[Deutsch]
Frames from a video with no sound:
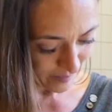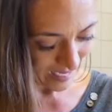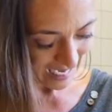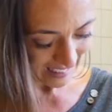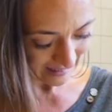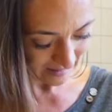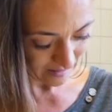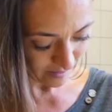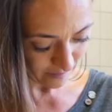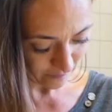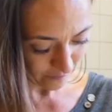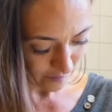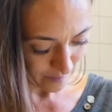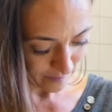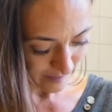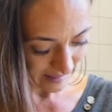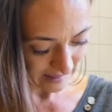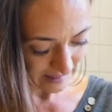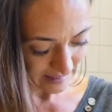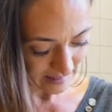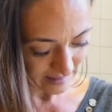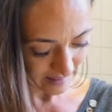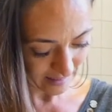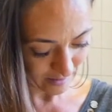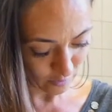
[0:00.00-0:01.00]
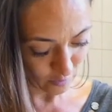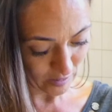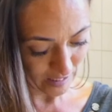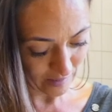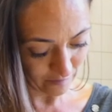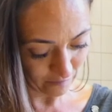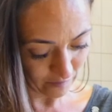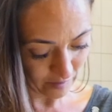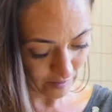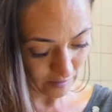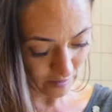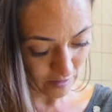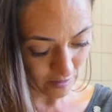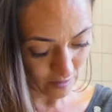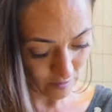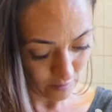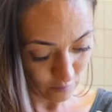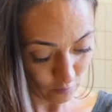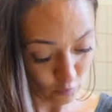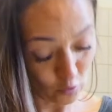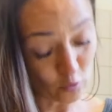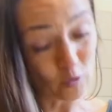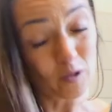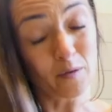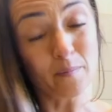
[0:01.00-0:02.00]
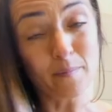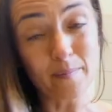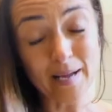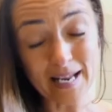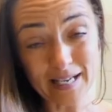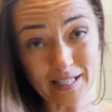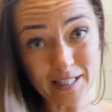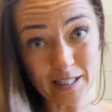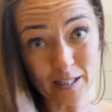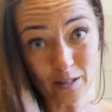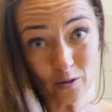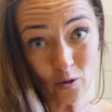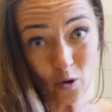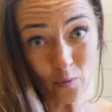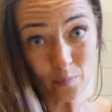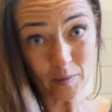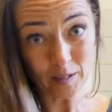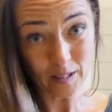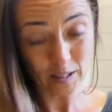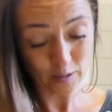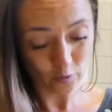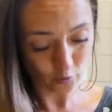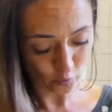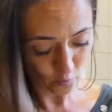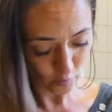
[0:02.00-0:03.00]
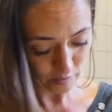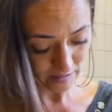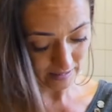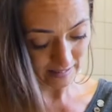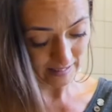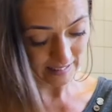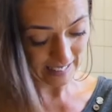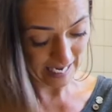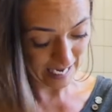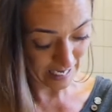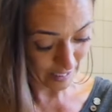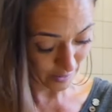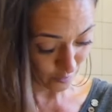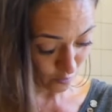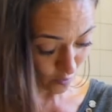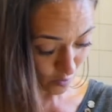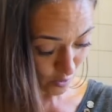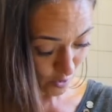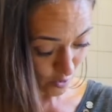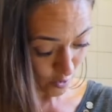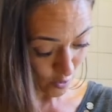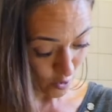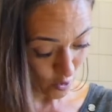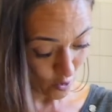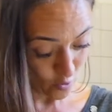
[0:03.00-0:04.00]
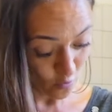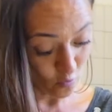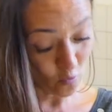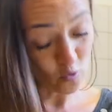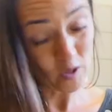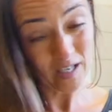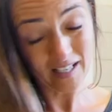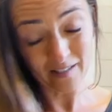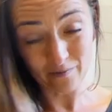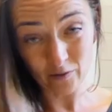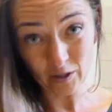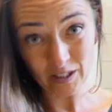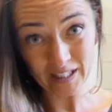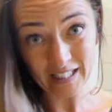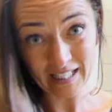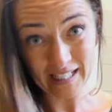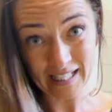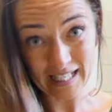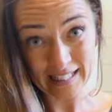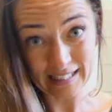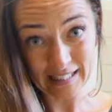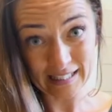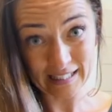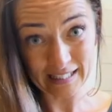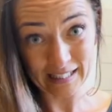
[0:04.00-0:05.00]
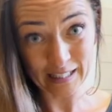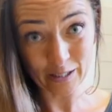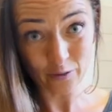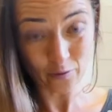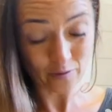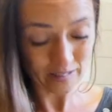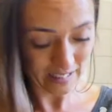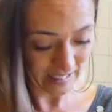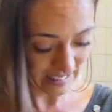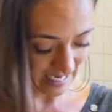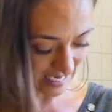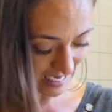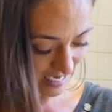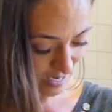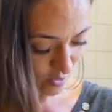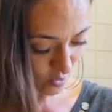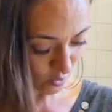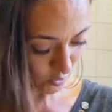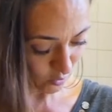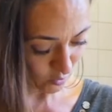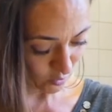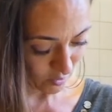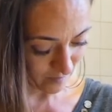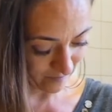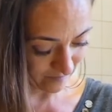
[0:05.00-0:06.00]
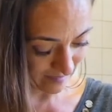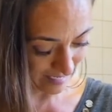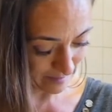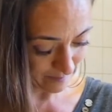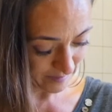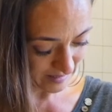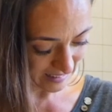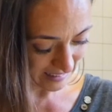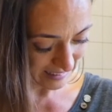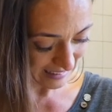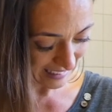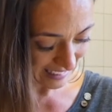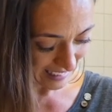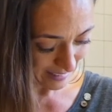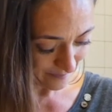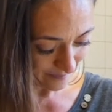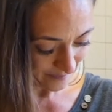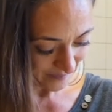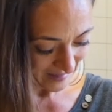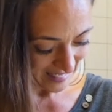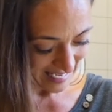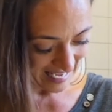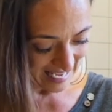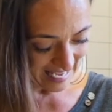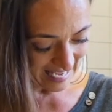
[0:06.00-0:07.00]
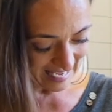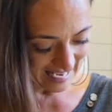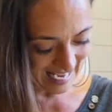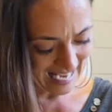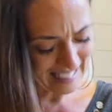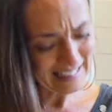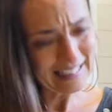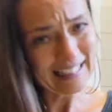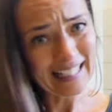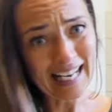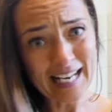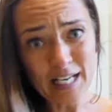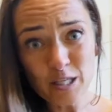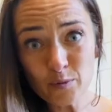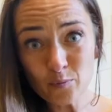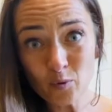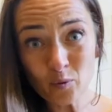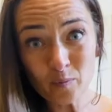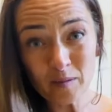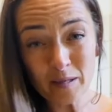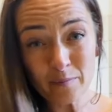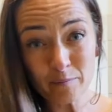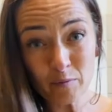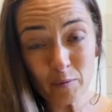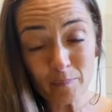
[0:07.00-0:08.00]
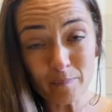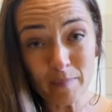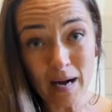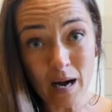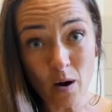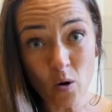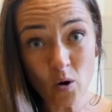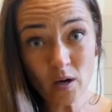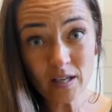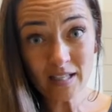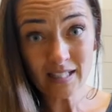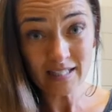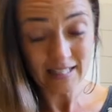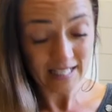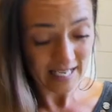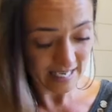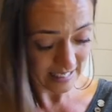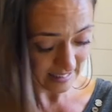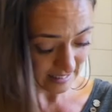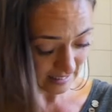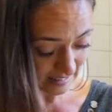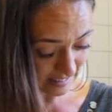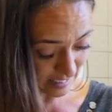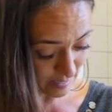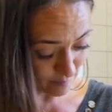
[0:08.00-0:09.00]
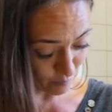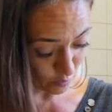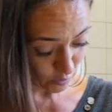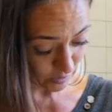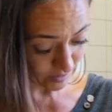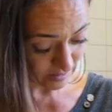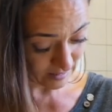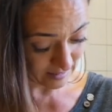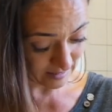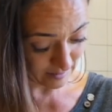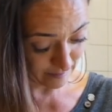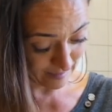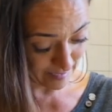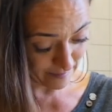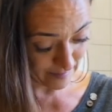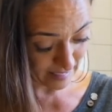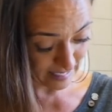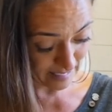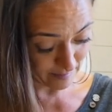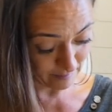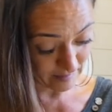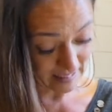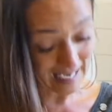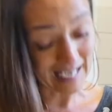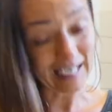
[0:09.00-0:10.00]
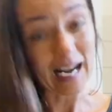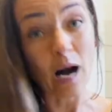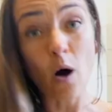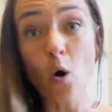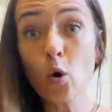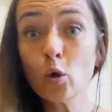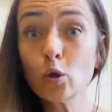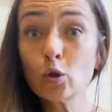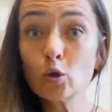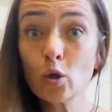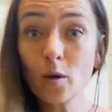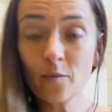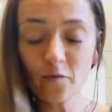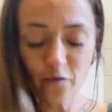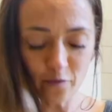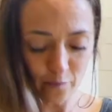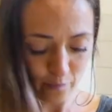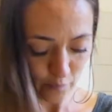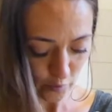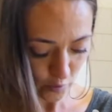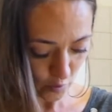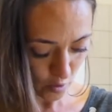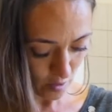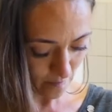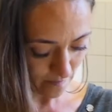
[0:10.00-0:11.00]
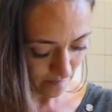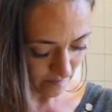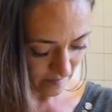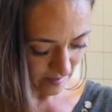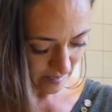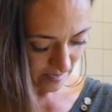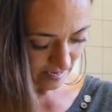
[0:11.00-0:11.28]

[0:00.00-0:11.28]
Partner vermittelt, also entweder zu einem Männchen noch mit dazu, ist ein kleiner Junge, oder er wird hier kastriert und dann kann er auch zu einem Weibchen gehen. Er hat ein kleines Problem mit dem Augen, das heißt, er muss zweimal am Tag Augentropfen bekommen,